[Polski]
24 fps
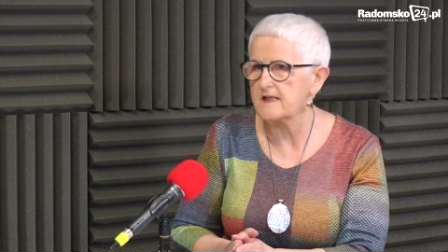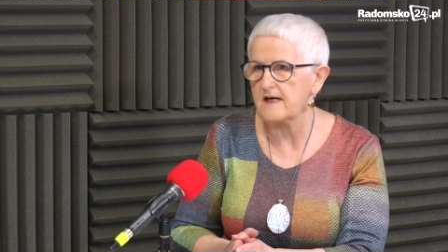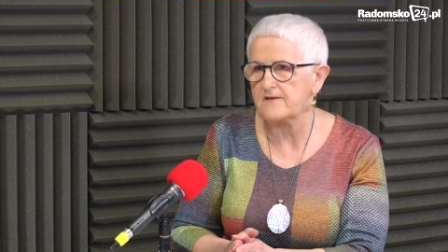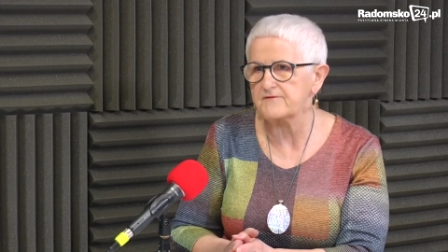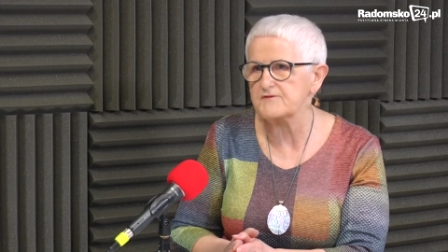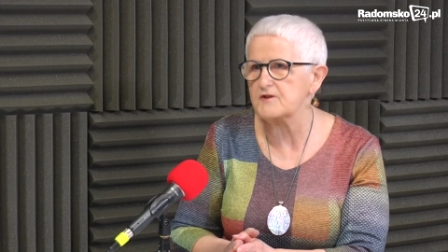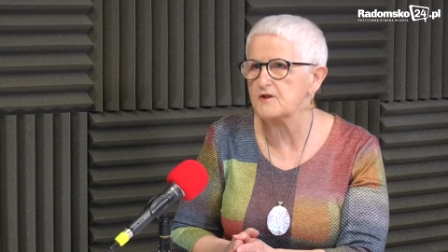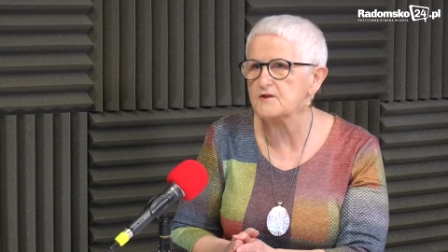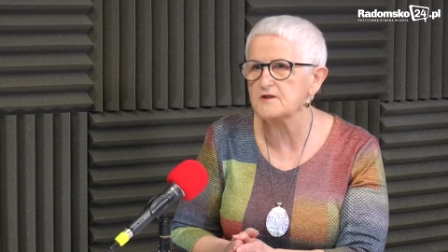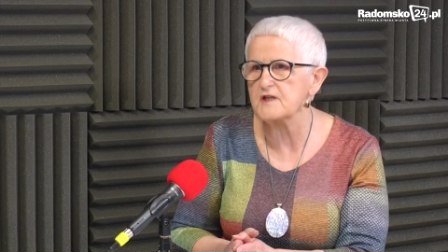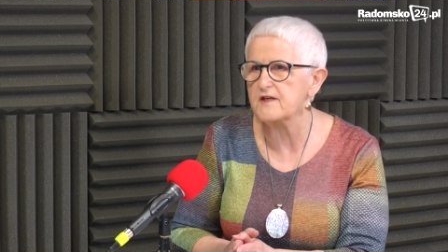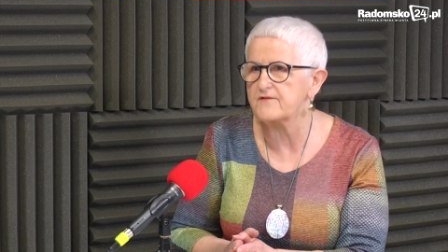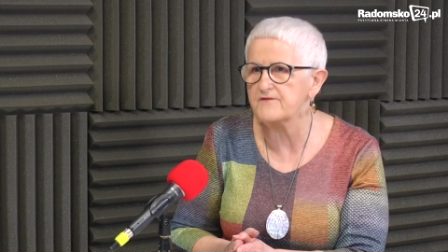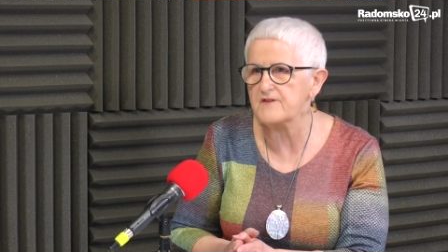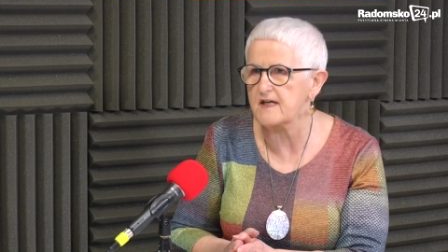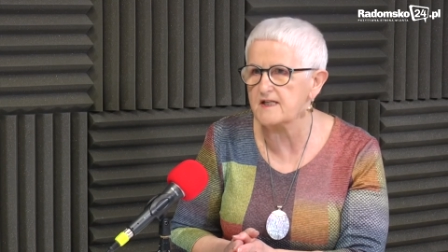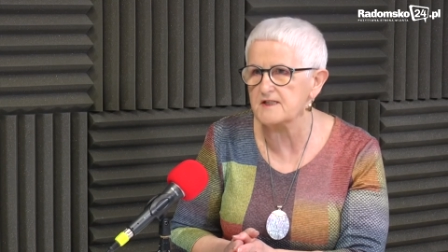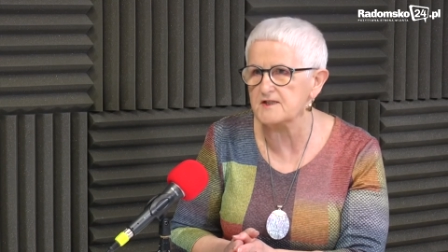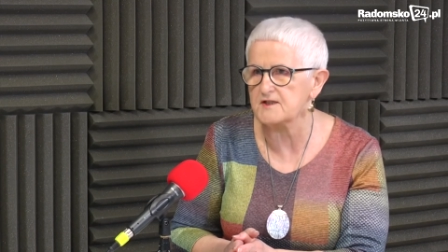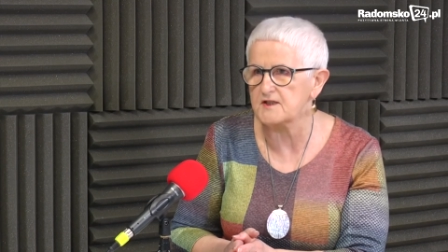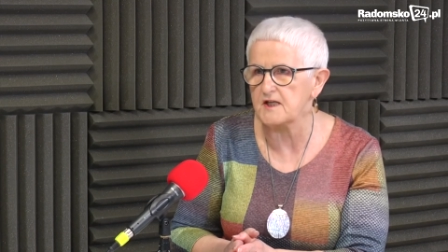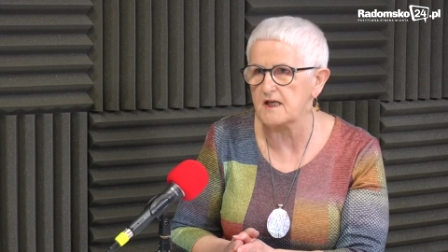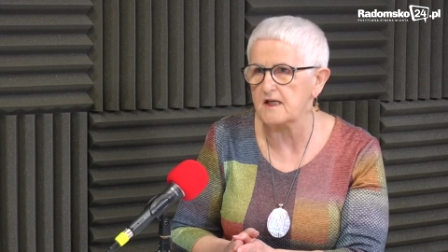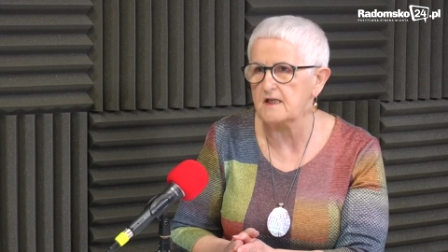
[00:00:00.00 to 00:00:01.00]
Ja w to nie
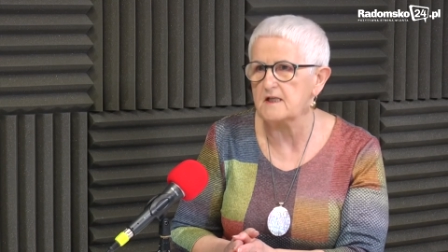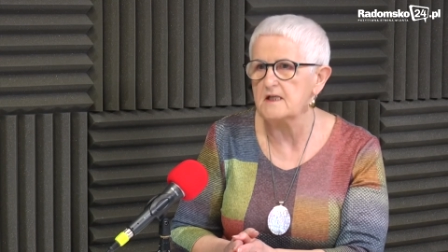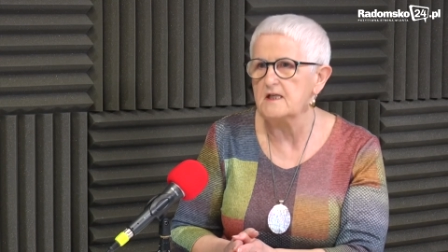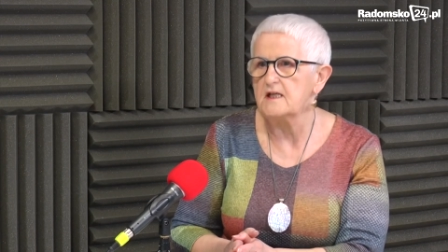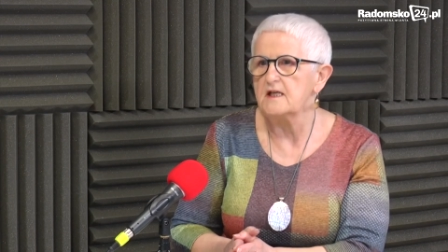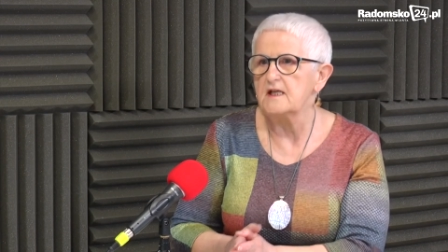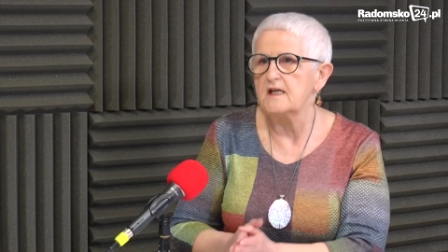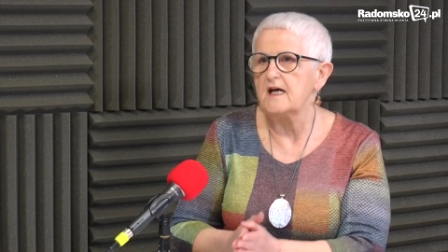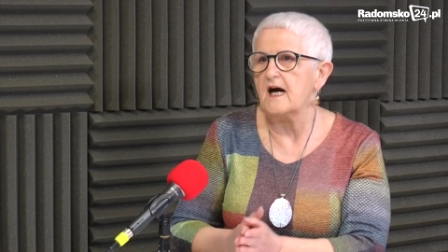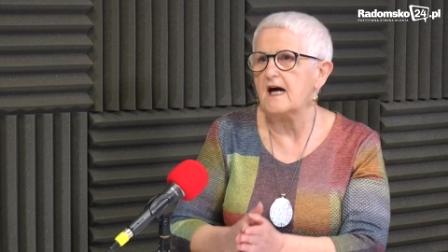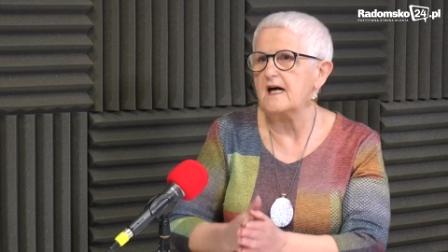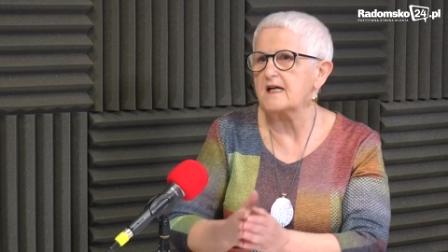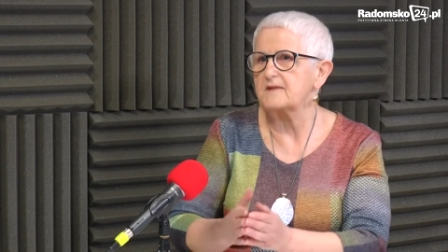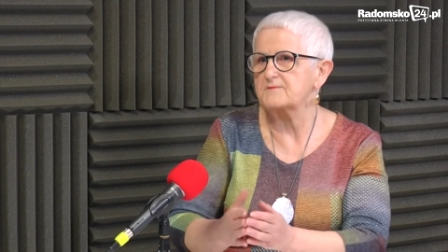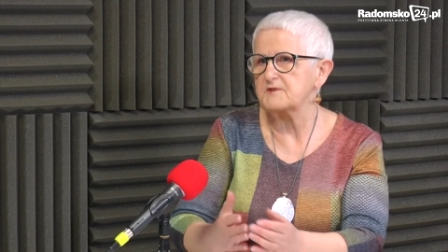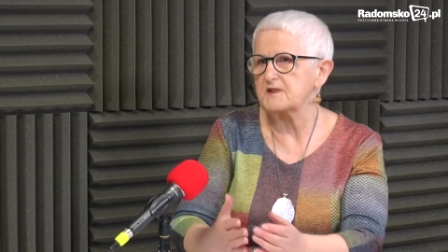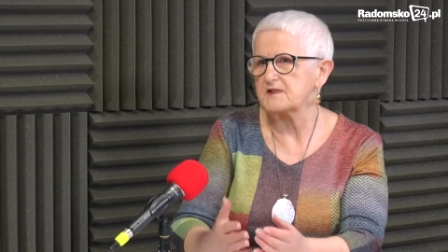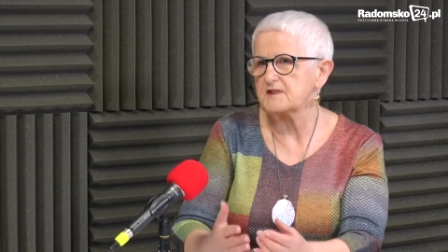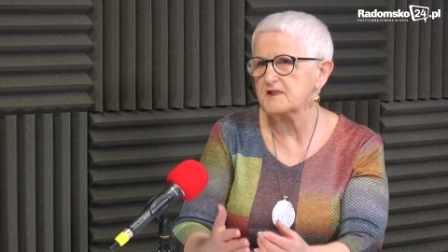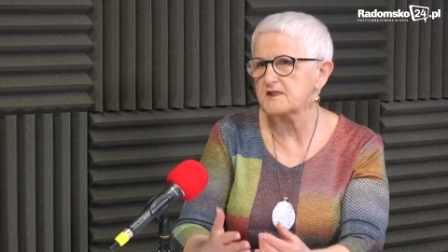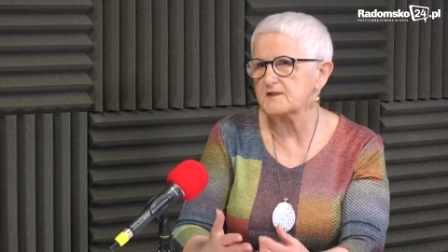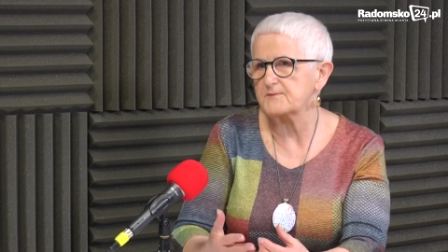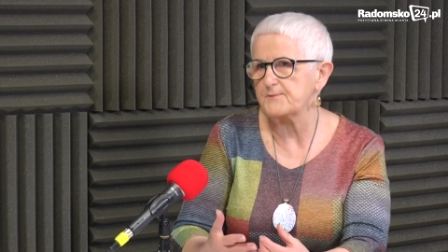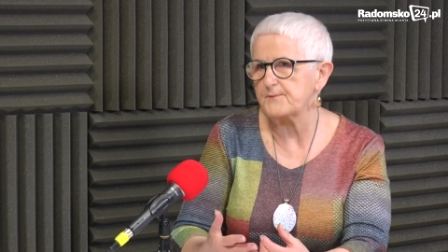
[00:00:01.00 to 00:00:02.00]
wierzę, ale
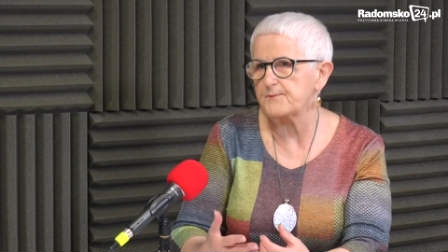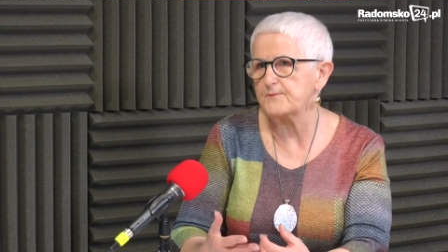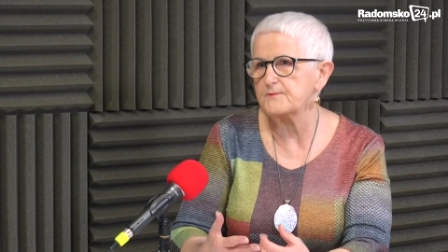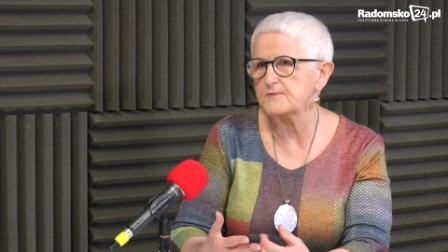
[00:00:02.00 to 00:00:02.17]
przecież